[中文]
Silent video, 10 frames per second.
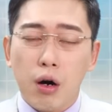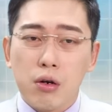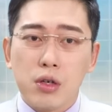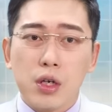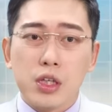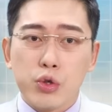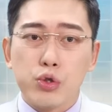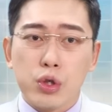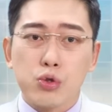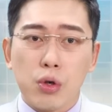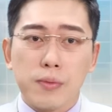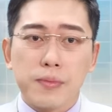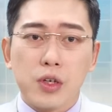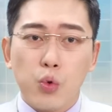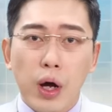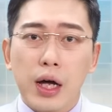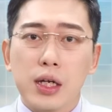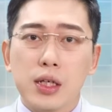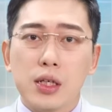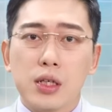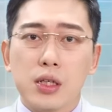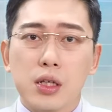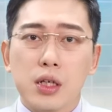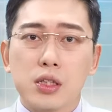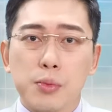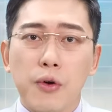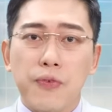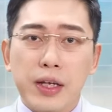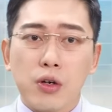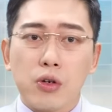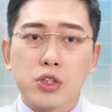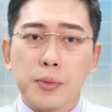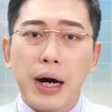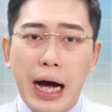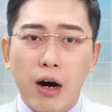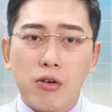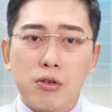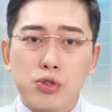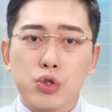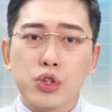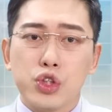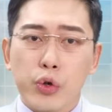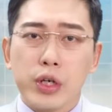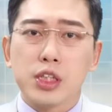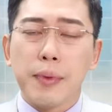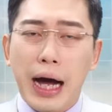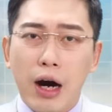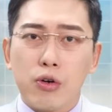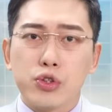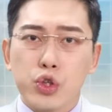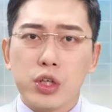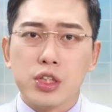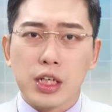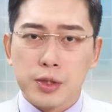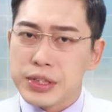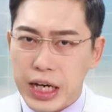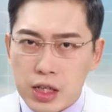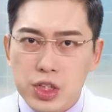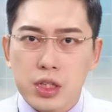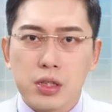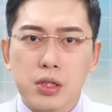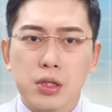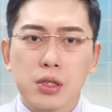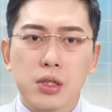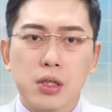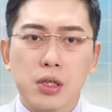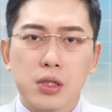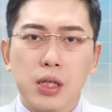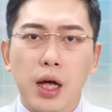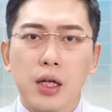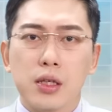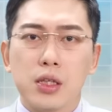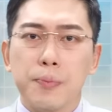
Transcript: 哦，你会觉得说哇，怎么非农这么好？就是就业这么好，就业市场这么强劲，那你